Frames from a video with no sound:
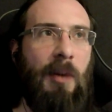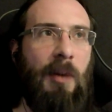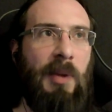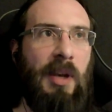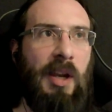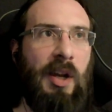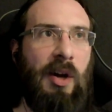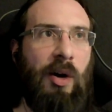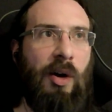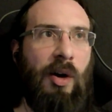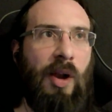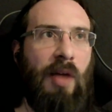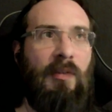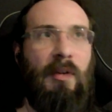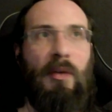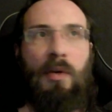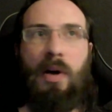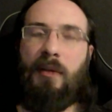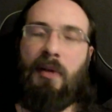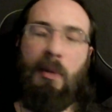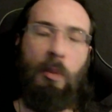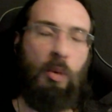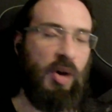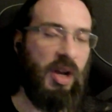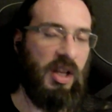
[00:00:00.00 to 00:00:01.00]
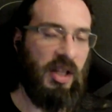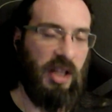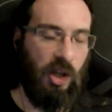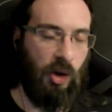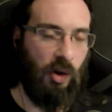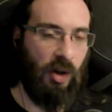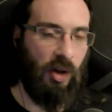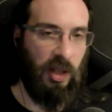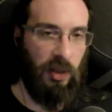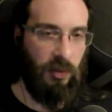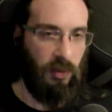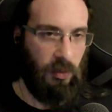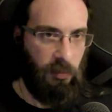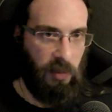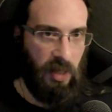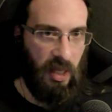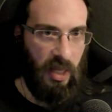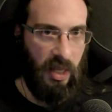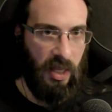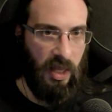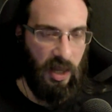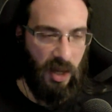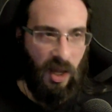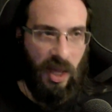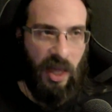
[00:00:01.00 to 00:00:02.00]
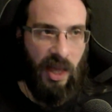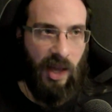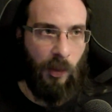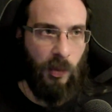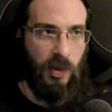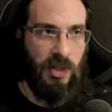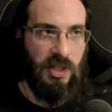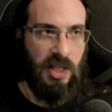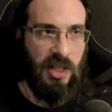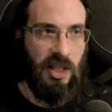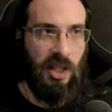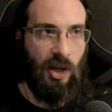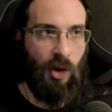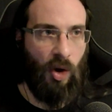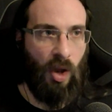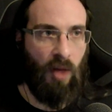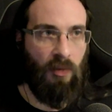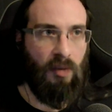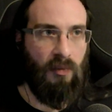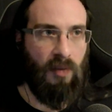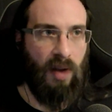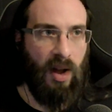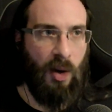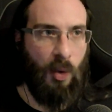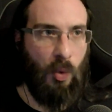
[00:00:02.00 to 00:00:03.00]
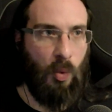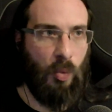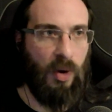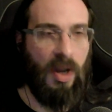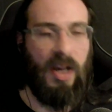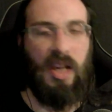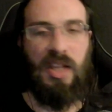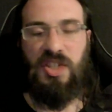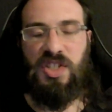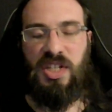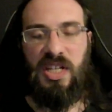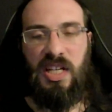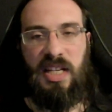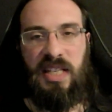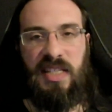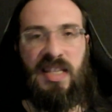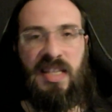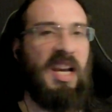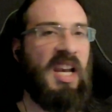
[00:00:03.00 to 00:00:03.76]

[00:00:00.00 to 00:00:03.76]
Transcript: mi ricordo avevo, avevo un'edicola di famiglia e questa edicola aveva una licenza,